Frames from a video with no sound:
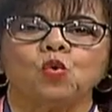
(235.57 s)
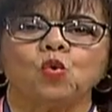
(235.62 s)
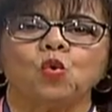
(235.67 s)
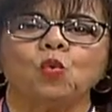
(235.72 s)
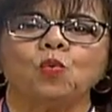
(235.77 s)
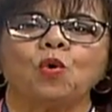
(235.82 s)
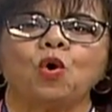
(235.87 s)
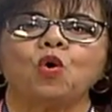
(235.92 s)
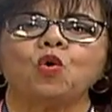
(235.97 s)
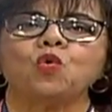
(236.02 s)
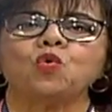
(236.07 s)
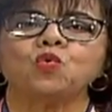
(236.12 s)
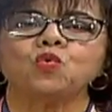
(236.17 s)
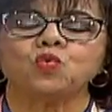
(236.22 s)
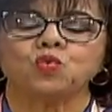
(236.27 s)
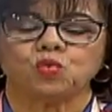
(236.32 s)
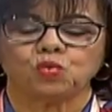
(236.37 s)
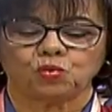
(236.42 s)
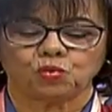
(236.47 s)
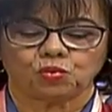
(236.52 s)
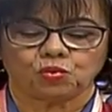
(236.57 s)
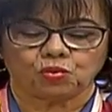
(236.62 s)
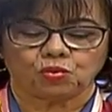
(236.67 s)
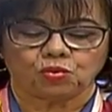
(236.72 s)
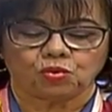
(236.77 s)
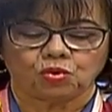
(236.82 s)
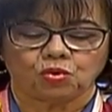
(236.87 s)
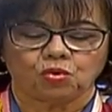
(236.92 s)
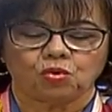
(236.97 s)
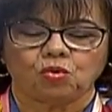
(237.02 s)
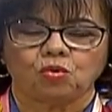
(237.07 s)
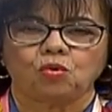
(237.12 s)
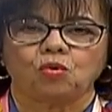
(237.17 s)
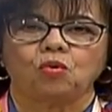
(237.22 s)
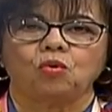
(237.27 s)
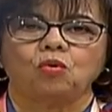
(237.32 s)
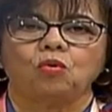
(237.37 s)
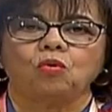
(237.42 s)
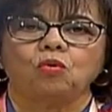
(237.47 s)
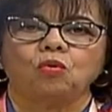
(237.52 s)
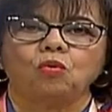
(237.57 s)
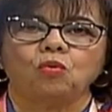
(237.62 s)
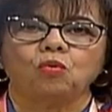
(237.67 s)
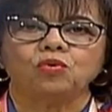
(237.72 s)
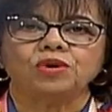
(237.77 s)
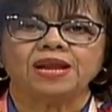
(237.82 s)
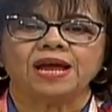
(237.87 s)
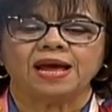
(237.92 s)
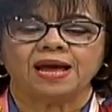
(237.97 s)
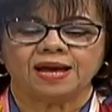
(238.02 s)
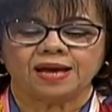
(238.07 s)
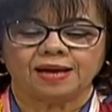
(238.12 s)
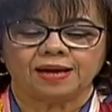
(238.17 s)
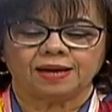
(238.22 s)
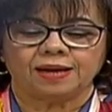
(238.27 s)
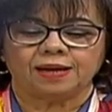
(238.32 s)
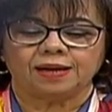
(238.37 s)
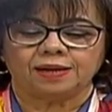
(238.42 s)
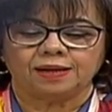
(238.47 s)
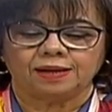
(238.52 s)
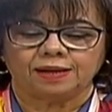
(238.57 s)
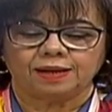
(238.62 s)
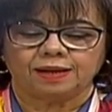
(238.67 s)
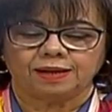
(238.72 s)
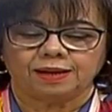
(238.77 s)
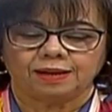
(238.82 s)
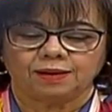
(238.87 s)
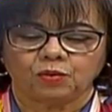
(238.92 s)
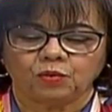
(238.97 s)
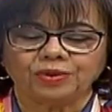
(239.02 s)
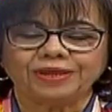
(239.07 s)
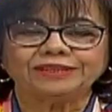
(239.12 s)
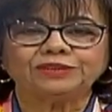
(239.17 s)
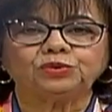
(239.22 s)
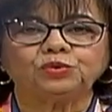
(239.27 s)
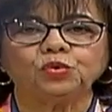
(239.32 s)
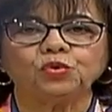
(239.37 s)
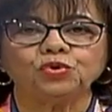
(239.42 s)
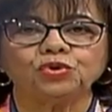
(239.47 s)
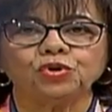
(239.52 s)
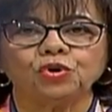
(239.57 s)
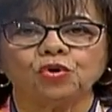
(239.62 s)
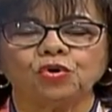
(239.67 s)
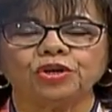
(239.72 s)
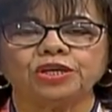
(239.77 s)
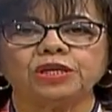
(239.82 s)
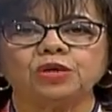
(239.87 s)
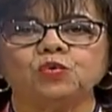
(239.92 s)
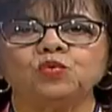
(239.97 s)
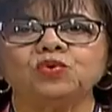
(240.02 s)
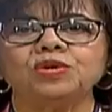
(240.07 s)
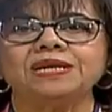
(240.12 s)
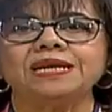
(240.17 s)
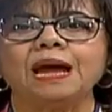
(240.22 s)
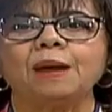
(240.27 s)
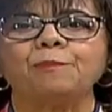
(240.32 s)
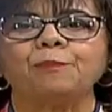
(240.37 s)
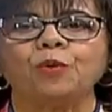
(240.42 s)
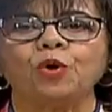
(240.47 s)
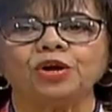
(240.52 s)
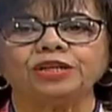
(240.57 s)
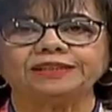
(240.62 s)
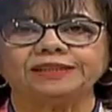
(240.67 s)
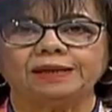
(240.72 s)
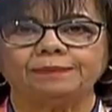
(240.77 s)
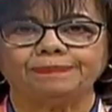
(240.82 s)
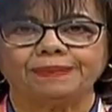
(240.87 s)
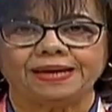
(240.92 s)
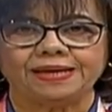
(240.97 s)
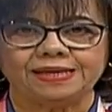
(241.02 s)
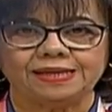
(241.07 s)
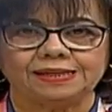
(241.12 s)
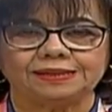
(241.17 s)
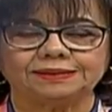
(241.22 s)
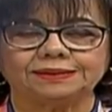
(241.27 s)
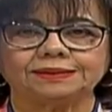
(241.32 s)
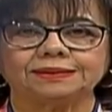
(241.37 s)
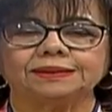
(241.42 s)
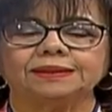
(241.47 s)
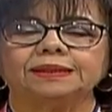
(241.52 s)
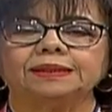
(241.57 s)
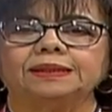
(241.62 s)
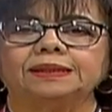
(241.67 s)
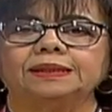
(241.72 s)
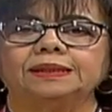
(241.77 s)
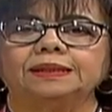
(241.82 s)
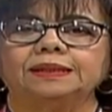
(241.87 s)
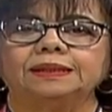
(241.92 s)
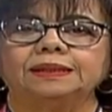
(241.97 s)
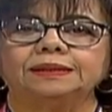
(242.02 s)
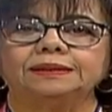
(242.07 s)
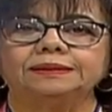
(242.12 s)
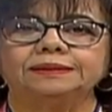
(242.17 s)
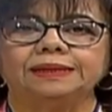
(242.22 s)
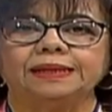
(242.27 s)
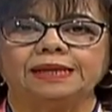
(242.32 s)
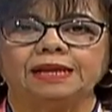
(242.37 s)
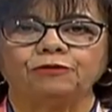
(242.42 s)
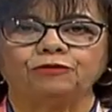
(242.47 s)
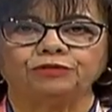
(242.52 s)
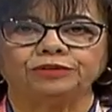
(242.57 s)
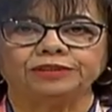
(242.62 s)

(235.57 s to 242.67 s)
hubo un, una, un estudio y un aporte al país de la